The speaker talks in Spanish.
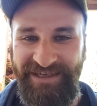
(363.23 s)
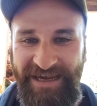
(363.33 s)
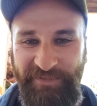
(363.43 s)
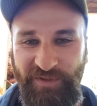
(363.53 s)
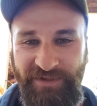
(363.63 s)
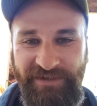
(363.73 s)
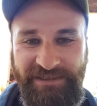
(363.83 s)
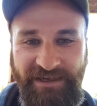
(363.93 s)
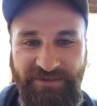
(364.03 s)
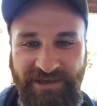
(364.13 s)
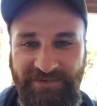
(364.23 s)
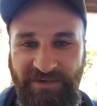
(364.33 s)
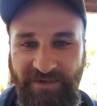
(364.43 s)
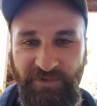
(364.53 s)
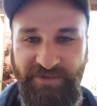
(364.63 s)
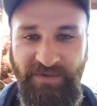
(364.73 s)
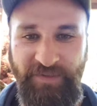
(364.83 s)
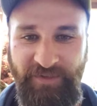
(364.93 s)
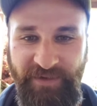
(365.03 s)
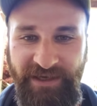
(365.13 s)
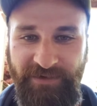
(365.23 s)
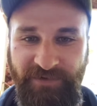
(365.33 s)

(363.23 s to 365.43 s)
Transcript: A mí me gusta abrir cajas sacando las cositas cuando me llegan.